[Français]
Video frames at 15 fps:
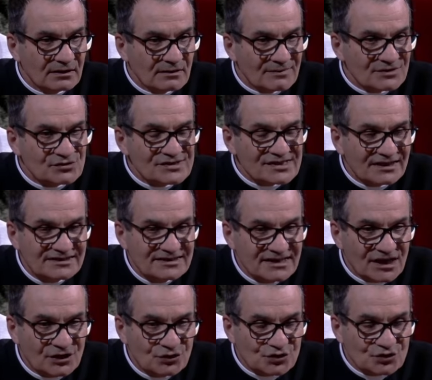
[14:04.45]
parce que ça dit
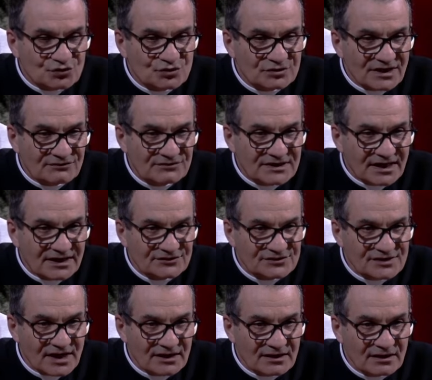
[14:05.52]
quelque chose de ta vie
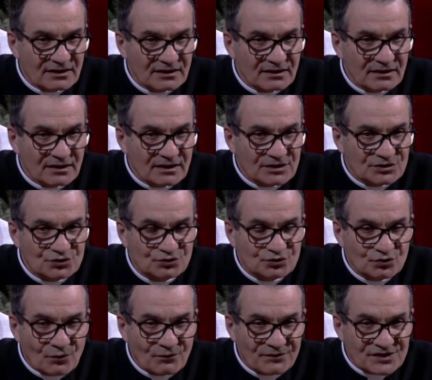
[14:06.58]
chrétienne si tu te
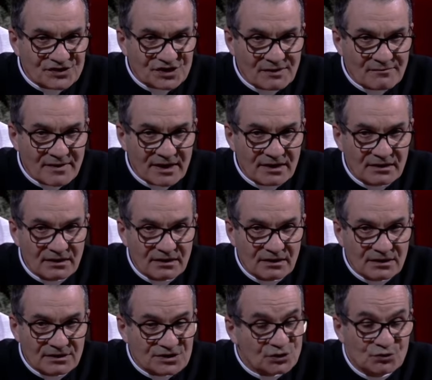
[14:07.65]
confesses jamais.
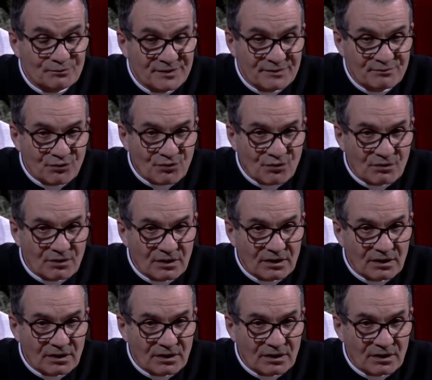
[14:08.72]
C'est du pipeau.